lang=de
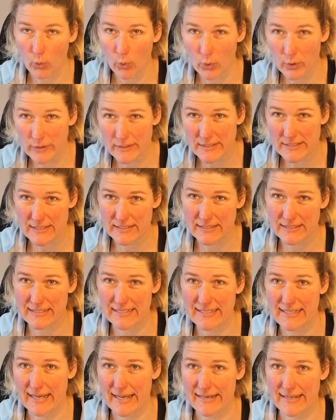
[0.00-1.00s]
Und
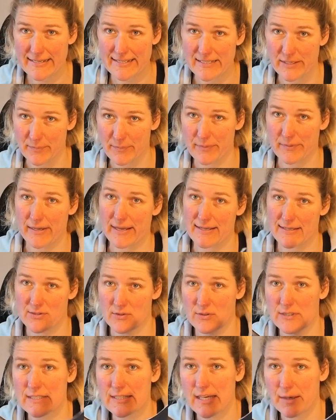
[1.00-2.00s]
kleiner Tipp.
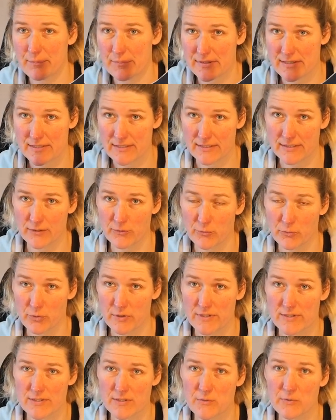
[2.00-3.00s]
Also ich habe jetzt hier für
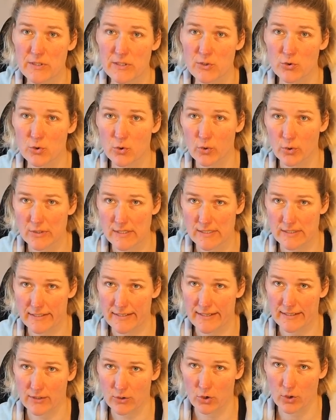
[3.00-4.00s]
dieses Video
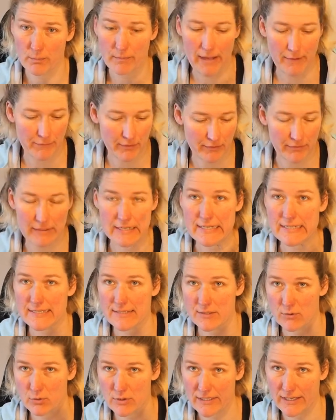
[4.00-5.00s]
Kunstleder genommen, einfach weil ich
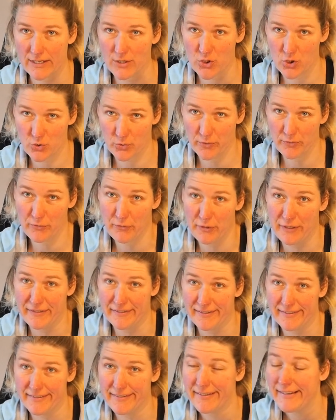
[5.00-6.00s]
das total schön
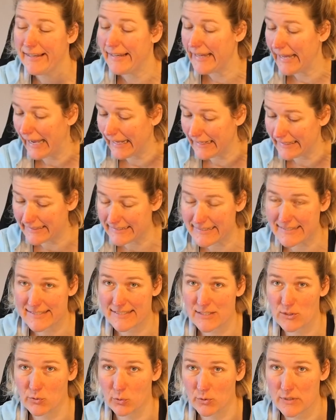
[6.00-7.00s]
finde. Allerdings
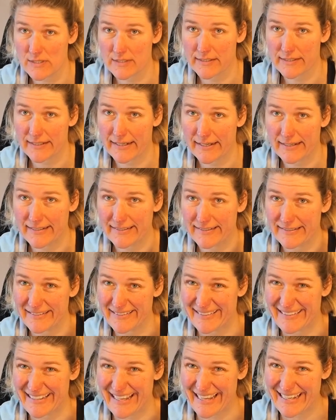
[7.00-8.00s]
ist Kunstleder
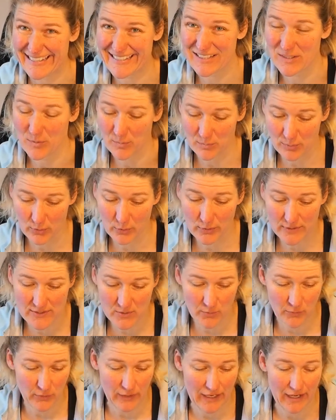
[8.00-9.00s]
echt blöd
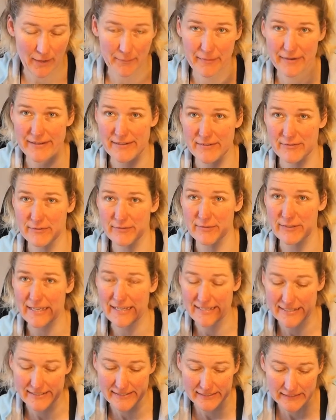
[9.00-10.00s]
zum Verarbeiten,
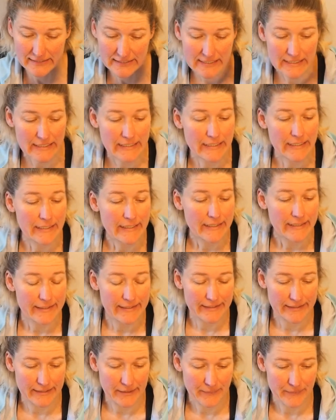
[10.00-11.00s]
weil
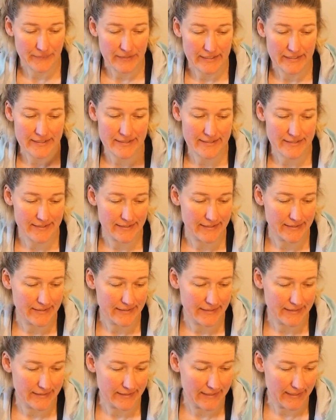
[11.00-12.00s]
ähm, es
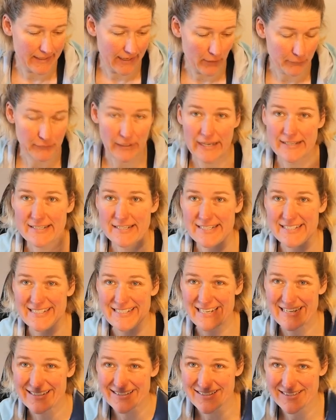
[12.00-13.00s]
auf der einen Seite
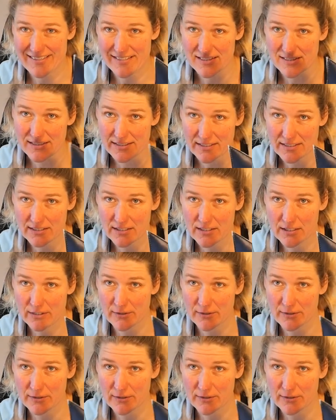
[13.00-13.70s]
dehnt es sich,